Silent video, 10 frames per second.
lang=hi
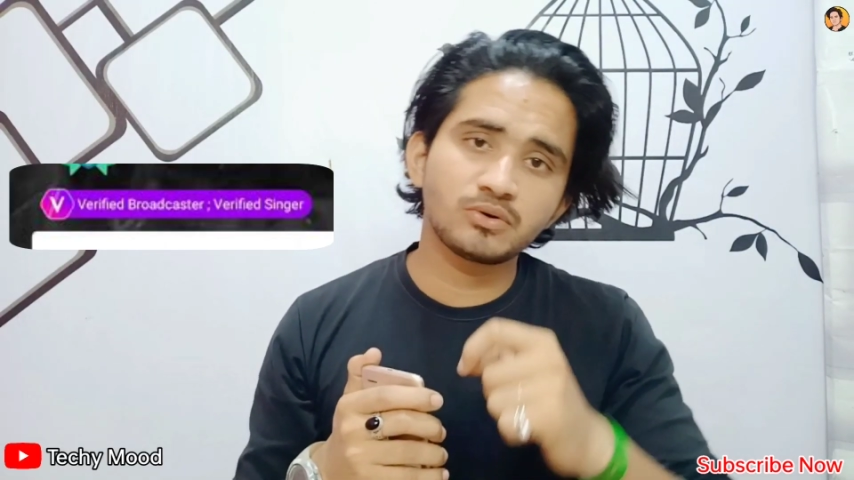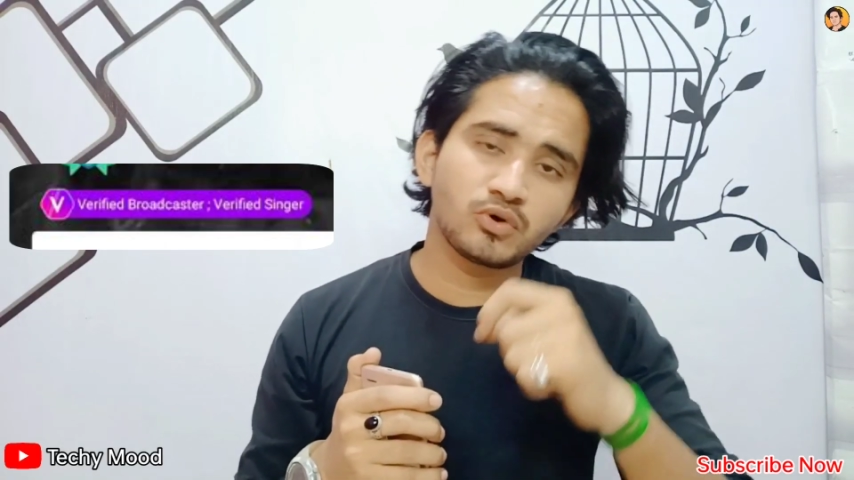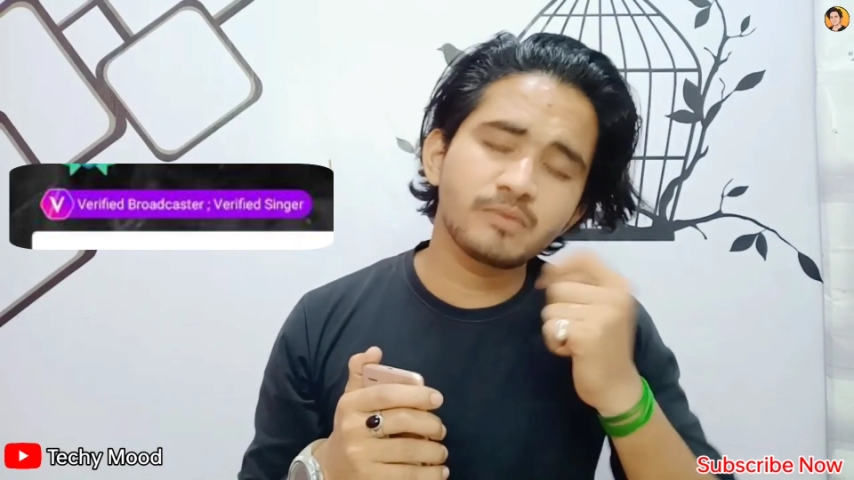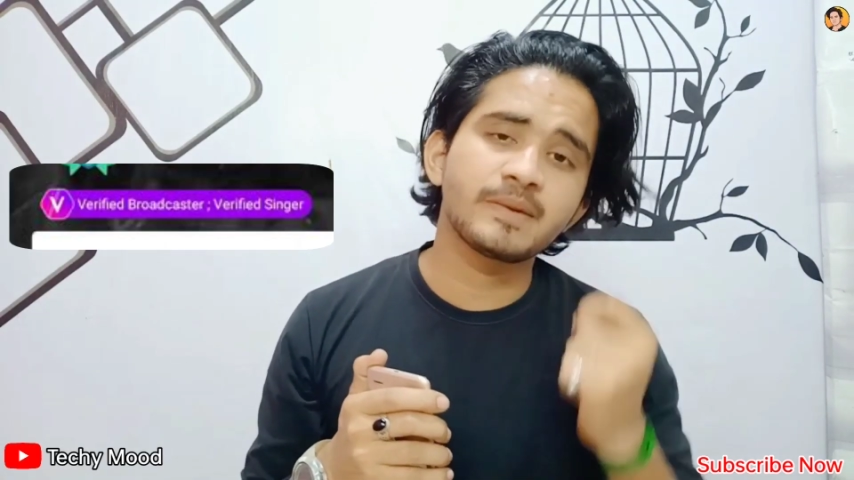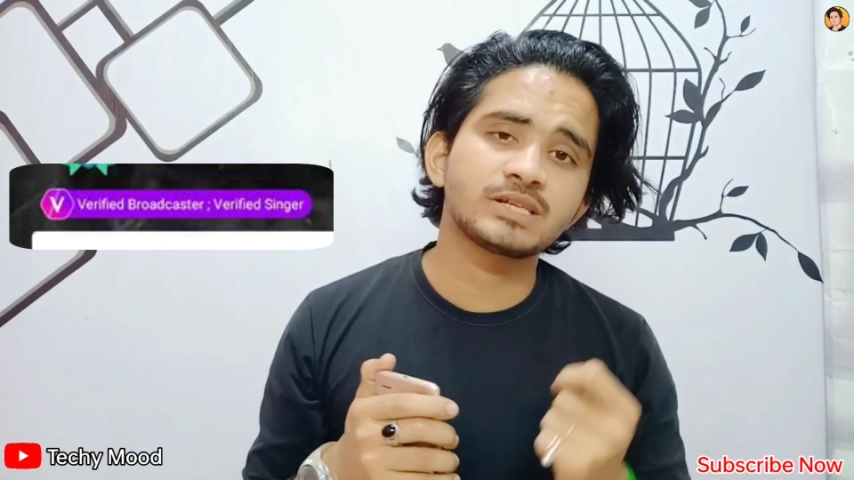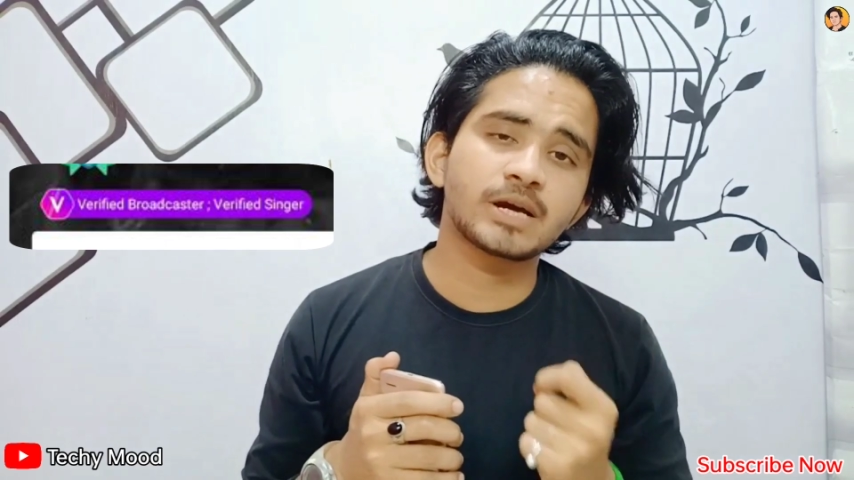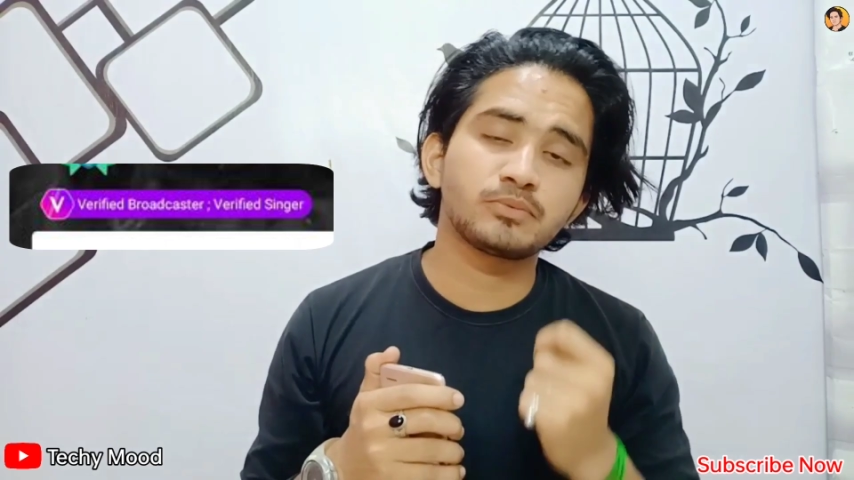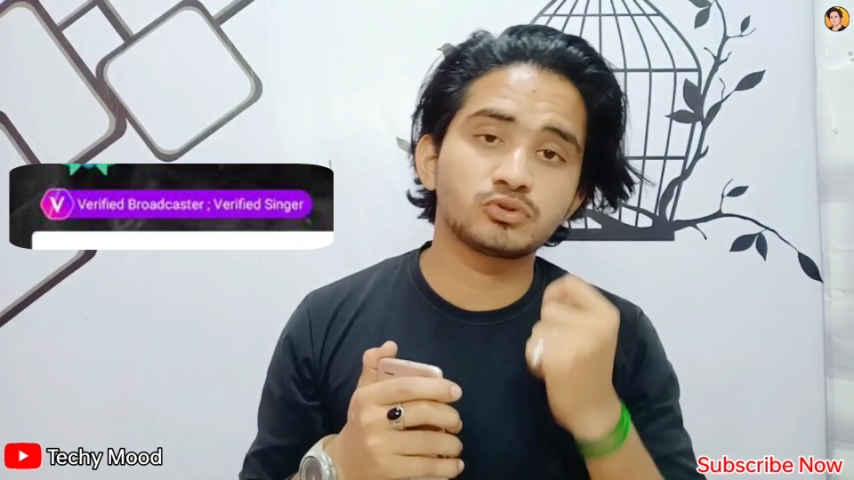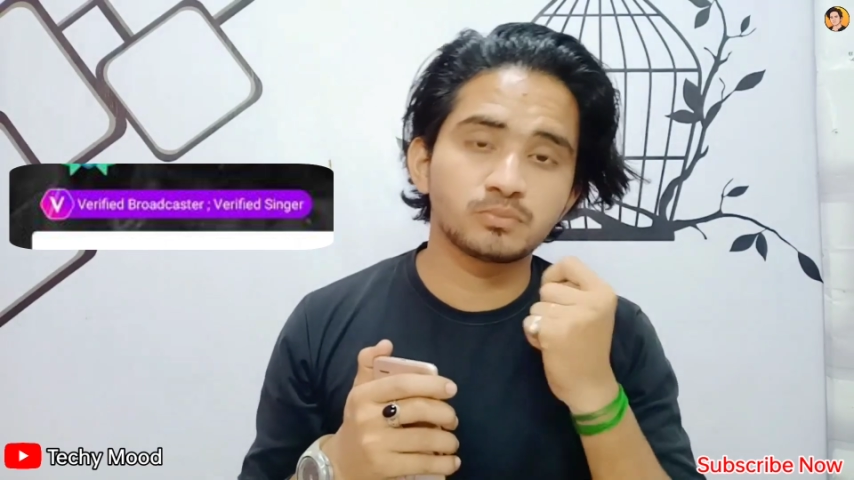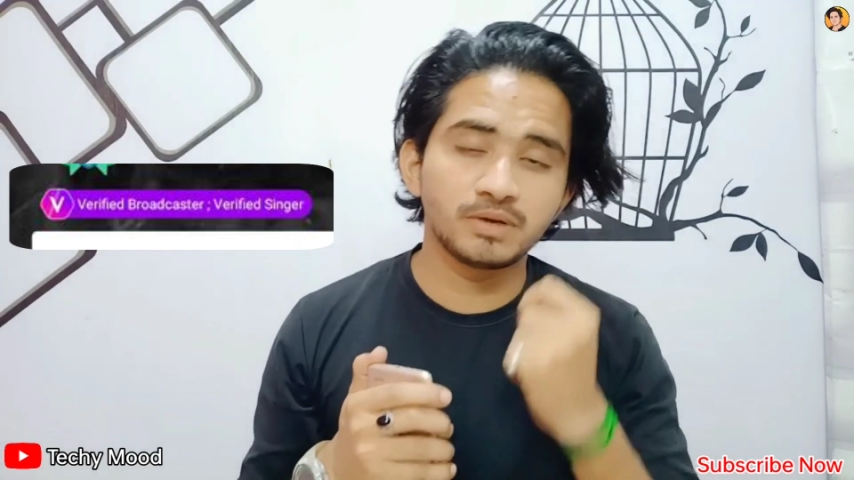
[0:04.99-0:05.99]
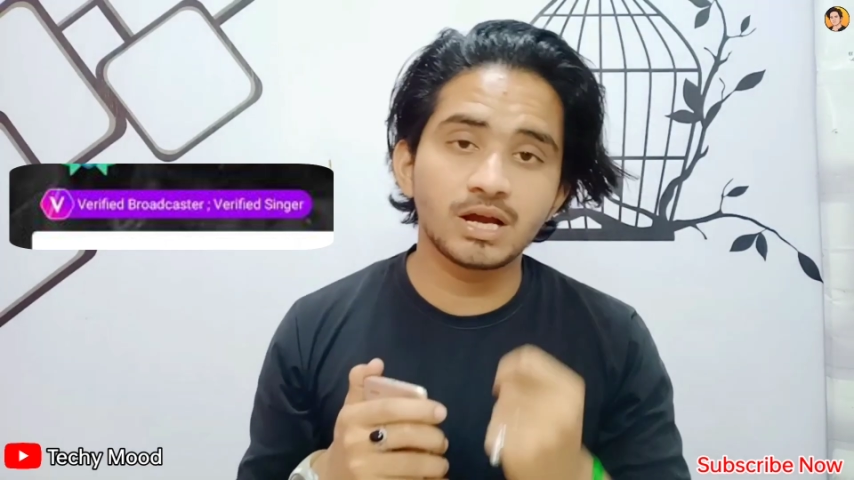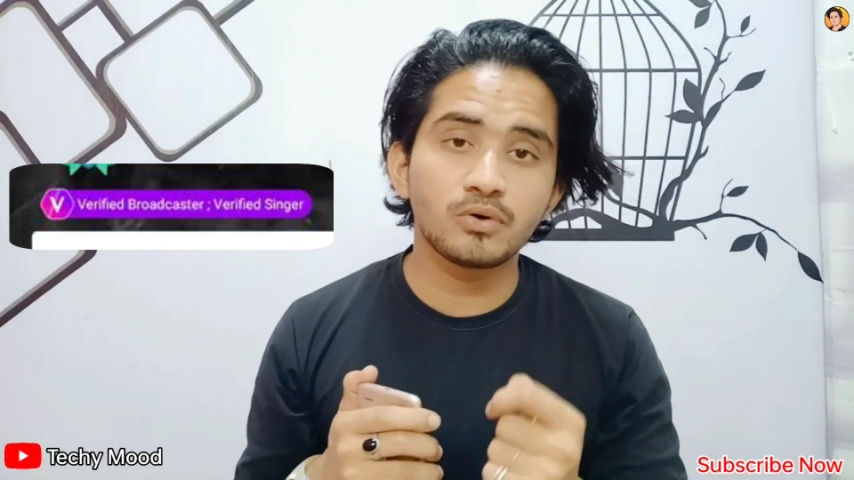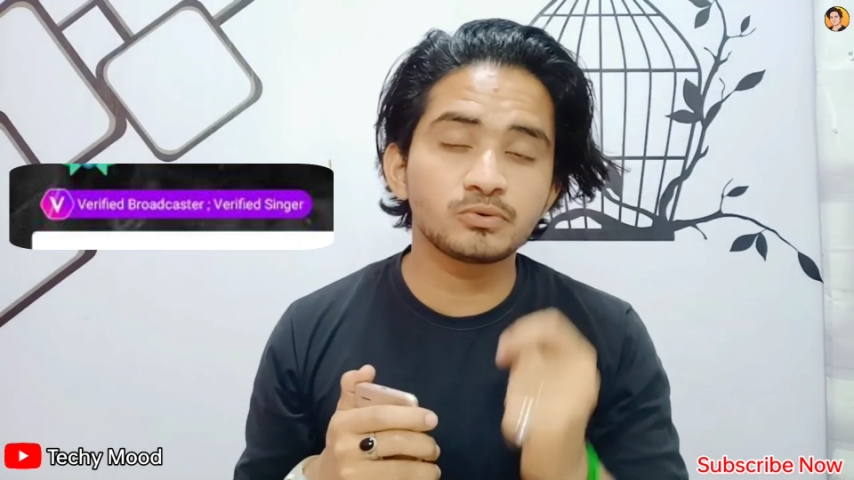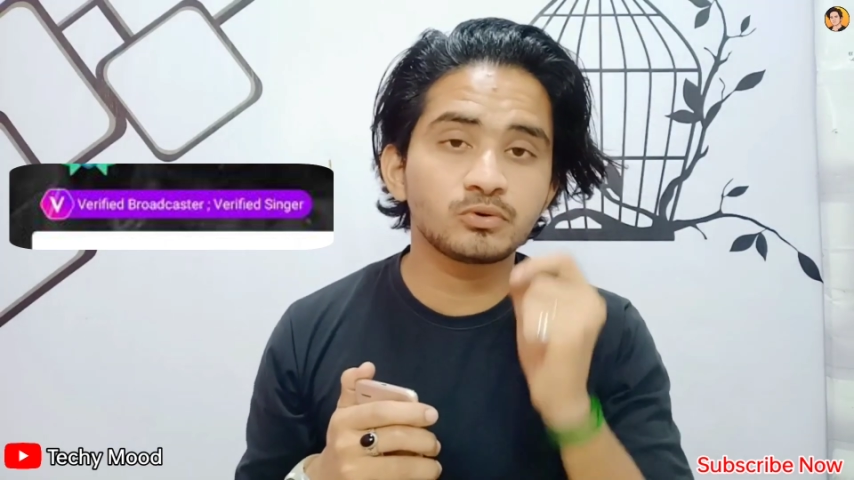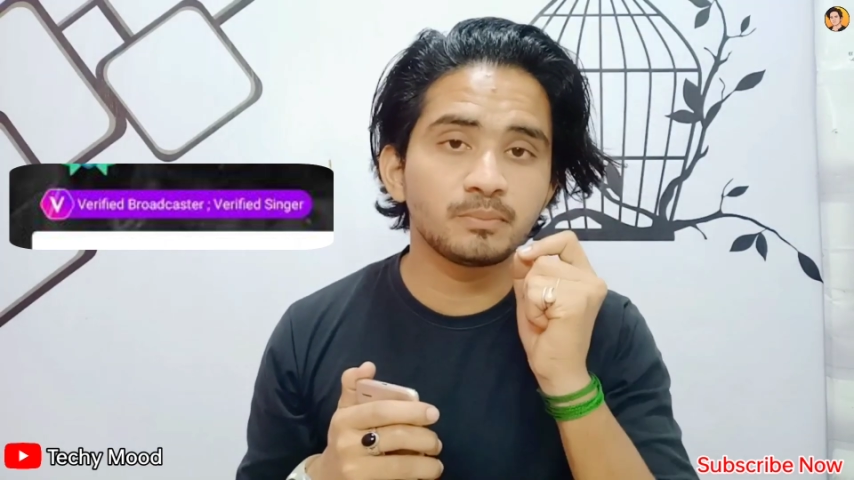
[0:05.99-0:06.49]
कोई बैच आपको जो मिला हो
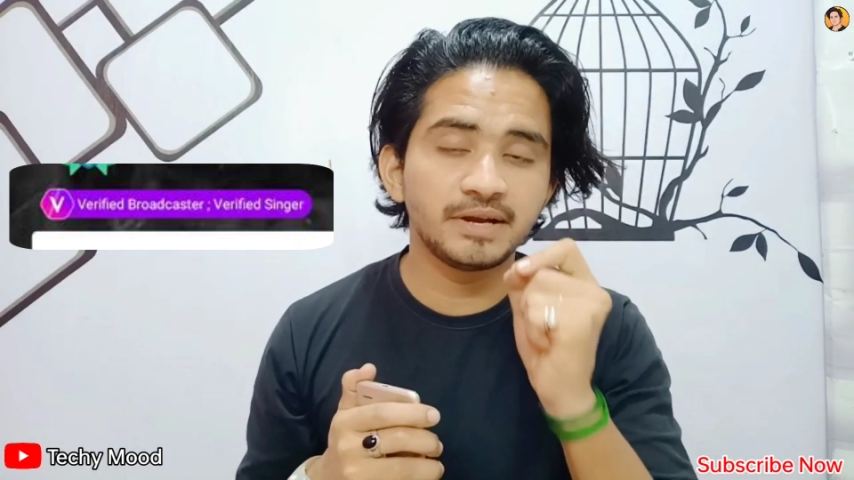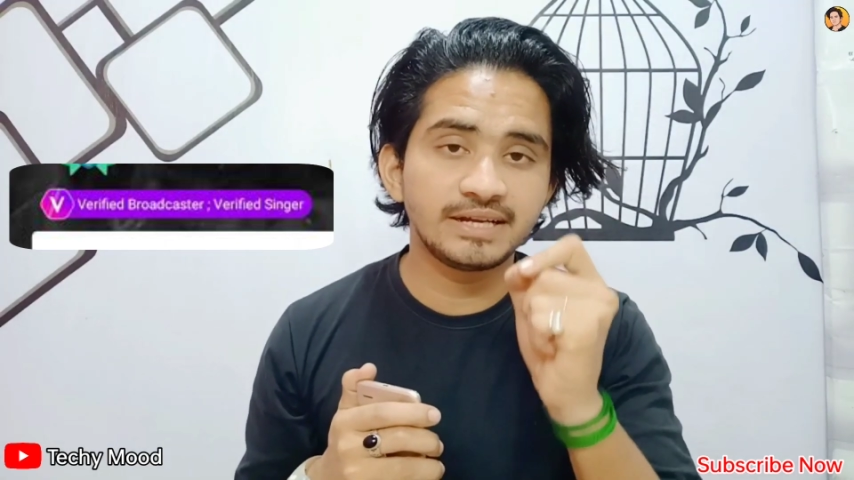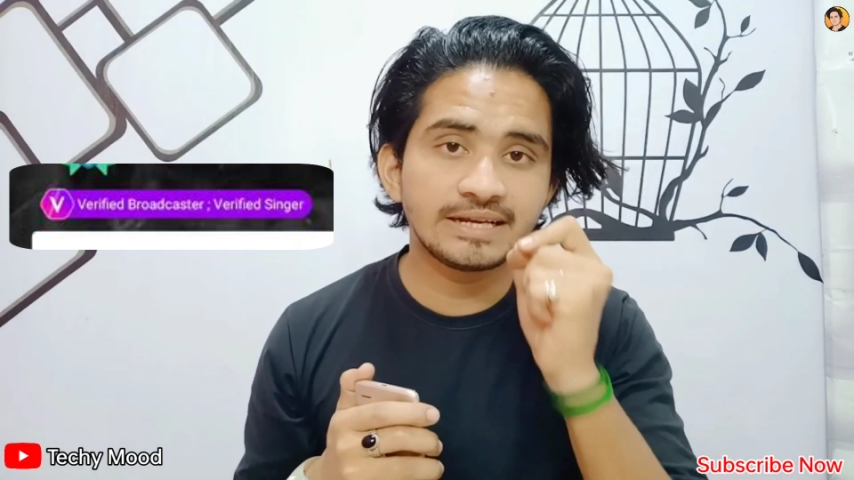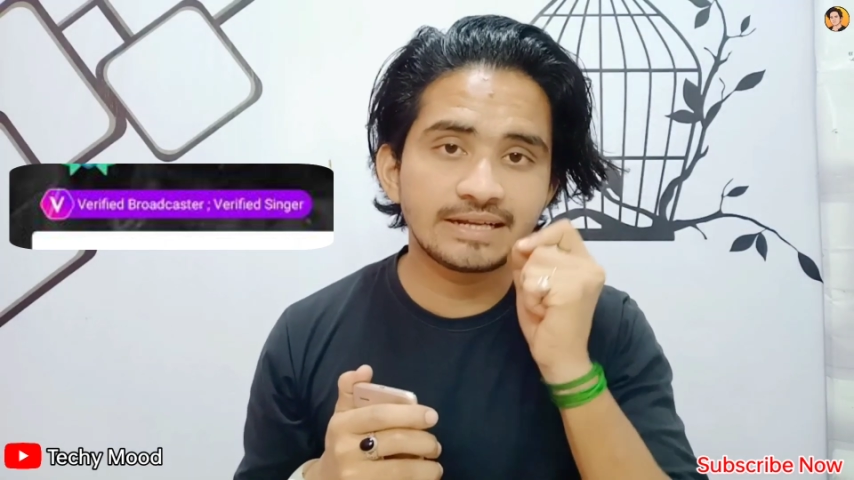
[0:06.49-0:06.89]
उसको मेंटेन